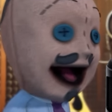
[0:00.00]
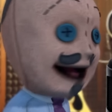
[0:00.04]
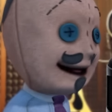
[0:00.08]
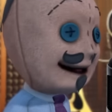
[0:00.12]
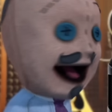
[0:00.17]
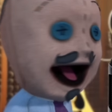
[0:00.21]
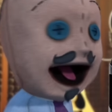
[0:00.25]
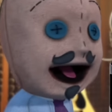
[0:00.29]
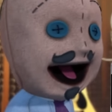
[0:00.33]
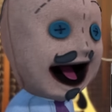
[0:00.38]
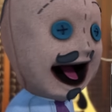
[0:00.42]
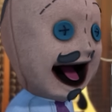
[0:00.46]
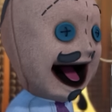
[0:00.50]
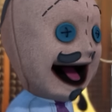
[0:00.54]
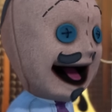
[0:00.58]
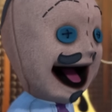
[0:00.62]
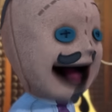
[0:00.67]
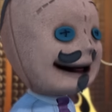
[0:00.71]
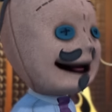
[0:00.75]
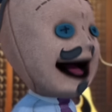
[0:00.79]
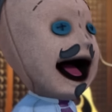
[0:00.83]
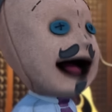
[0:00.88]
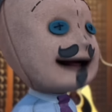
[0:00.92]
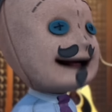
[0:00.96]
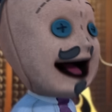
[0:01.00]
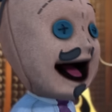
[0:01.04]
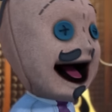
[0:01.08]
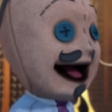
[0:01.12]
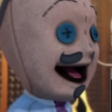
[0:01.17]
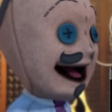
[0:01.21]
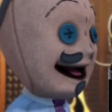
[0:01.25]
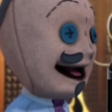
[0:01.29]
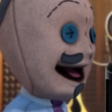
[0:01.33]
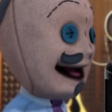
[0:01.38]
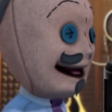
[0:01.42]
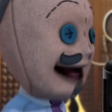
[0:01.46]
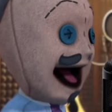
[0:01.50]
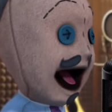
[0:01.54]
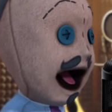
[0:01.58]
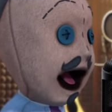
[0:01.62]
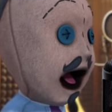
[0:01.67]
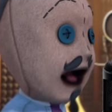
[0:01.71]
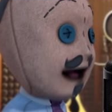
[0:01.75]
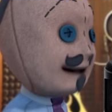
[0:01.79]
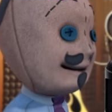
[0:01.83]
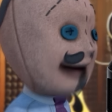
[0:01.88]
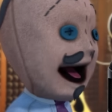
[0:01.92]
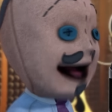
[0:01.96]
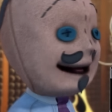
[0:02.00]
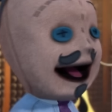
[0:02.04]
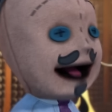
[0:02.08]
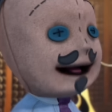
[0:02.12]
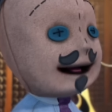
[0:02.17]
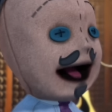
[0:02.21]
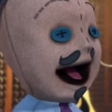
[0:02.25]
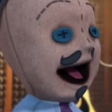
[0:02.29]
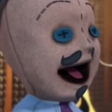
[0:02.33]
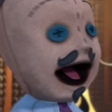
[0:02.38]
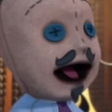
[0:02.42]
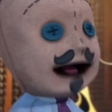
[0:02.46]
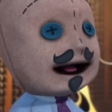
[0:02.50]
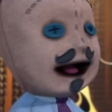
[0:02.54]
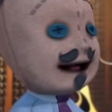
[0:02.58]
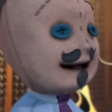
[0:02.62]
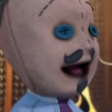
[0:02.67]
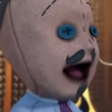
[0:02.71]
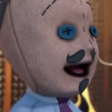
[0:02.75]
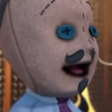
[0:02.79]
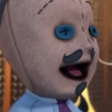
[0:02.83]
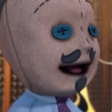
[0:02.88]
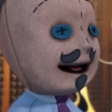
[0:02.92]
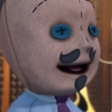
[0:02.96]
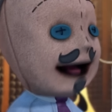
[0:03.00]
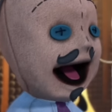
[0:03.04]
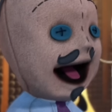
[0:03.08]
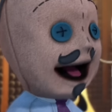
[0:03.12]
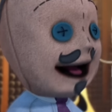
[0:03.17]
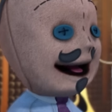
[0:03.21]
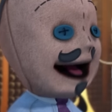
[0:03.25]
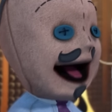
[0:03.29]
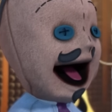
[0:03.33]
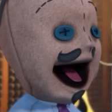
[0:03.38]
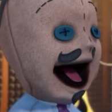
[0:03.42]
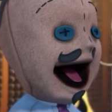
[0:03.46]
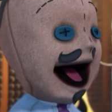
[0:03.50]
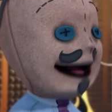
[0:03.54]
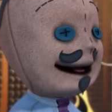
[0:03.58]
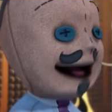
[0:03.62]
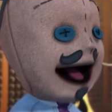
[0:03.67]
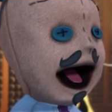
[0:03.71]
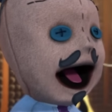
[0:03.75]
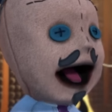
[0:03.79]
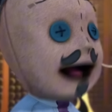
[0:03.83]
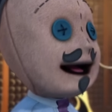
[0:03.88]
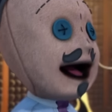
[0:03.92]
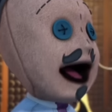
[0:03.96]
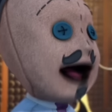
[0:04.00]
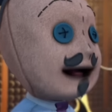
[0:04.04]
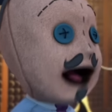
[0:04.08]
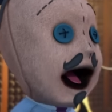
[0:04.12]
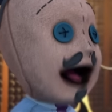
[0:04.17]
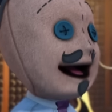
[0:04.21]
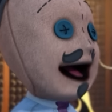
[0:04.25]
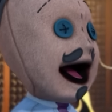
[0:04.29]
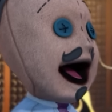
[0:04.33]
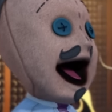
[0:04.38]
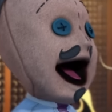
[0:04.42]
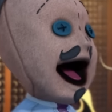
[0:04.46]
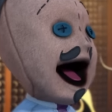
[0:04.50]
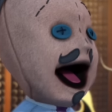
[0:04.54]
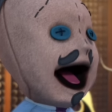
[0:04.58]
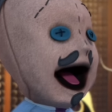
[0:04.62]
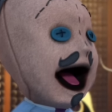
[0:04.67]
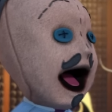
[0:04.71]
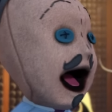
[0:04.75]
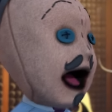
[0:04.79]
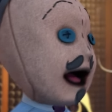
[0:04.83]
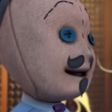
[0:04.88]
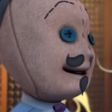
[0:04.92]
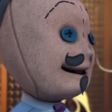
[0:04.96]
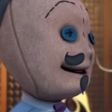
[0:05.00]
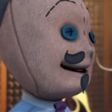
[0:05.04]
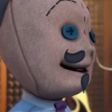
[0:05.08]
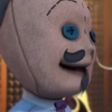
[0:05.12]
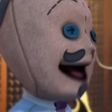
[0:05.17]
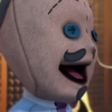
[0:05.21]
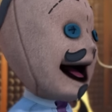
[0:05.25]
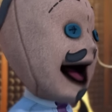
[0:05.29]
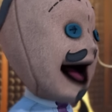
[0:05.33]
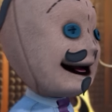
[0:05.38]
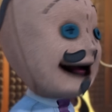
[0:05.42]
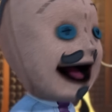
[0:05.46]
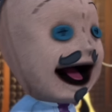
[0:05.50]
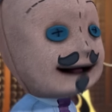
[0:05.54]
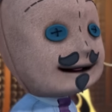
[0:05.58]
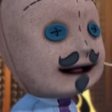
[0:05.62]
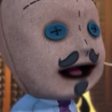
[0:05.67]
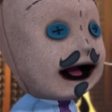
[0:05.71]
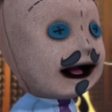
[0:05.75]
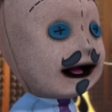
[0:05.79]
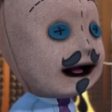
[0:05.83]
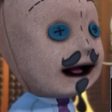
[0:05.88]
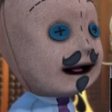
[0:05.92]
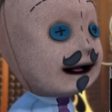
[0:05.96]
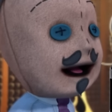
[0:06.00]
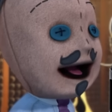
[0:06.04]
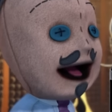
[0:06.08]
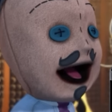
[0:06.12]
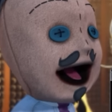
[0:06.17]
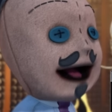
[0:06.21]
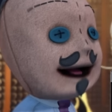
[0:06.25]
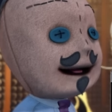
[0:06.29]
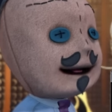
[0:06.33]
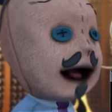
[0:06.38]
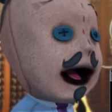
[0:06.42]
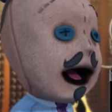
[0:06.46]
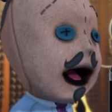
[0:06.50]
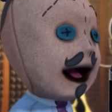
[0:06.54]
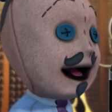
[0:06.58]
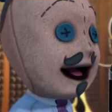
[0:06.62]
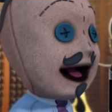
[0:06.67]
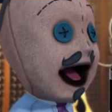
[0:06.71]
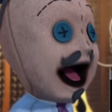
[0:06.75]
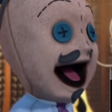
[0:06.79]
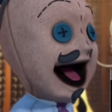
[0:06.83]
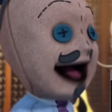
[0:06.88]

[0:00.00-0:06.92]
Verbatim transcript: de Motocicleta Capacho Nuevo. En este momento no podemos atenderle por ser día feriado, pero puede dejar su mensaje después de